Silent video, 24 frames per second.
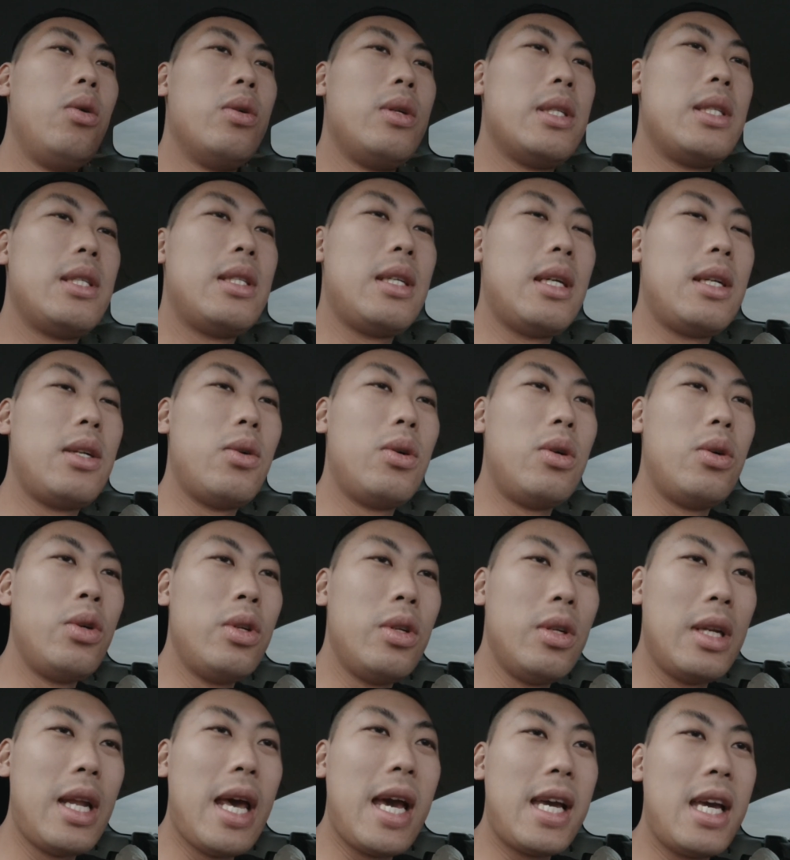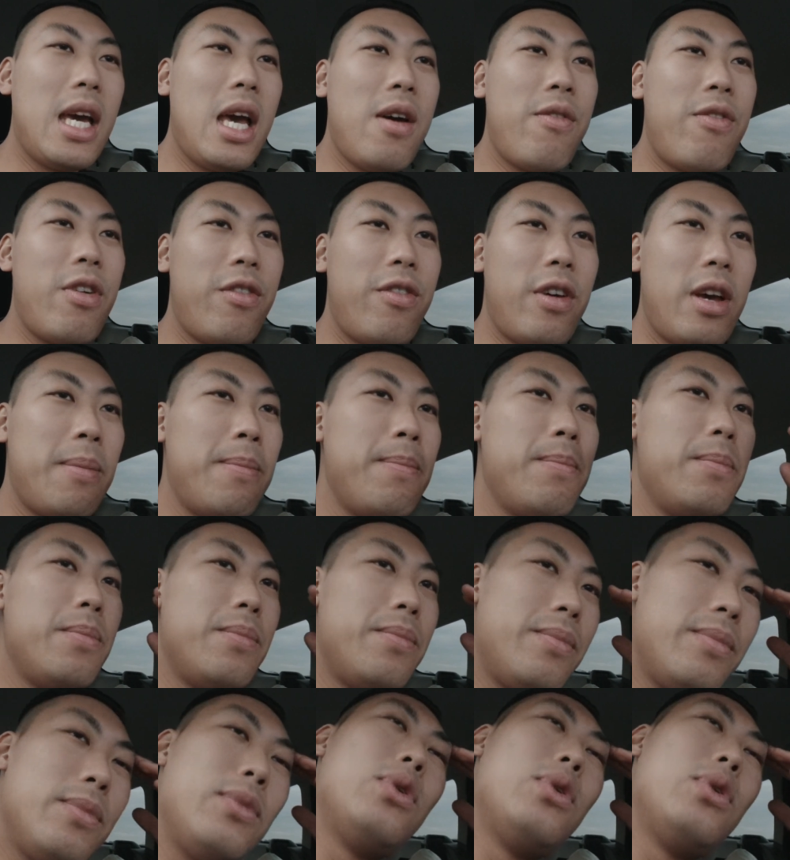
Und das ist ja da unten Ecke FFM.